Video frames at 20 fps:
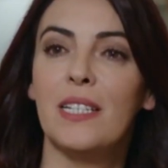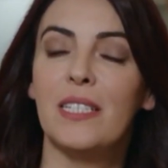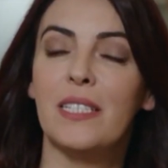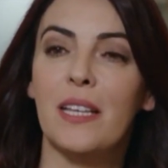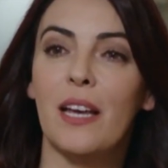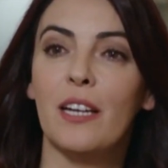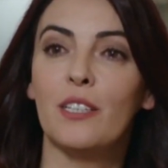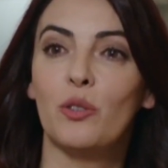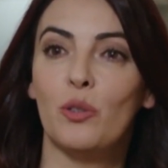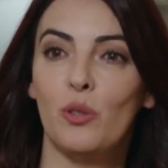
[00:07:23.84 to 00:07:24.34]

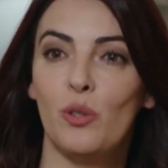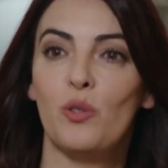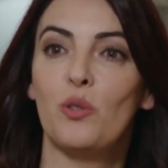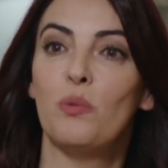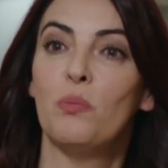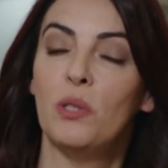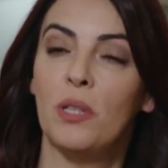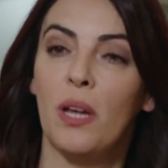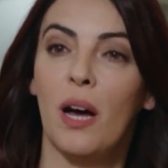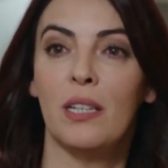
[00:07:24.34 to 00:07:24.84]
sen
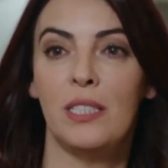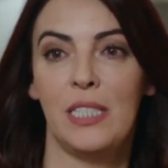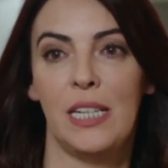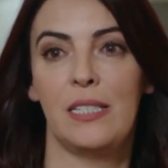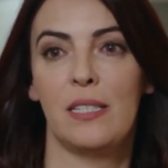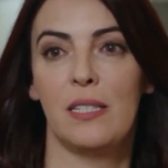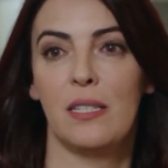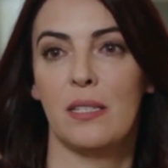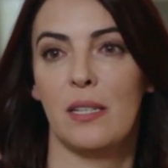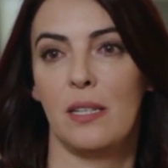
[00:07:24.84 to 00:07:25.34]
Gülsüm'ün
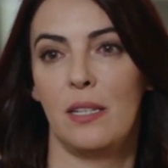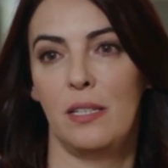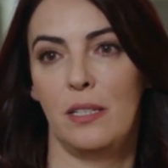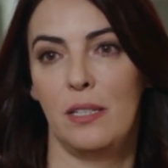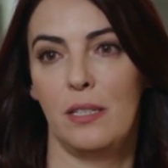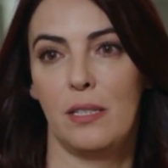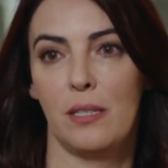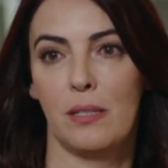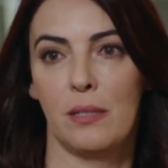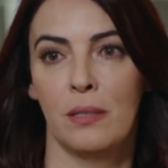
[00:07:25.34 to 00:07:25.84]
annesi
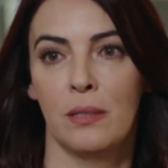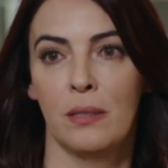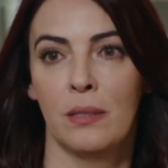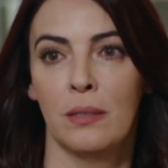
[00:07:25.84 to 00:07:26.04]
sayılırsın.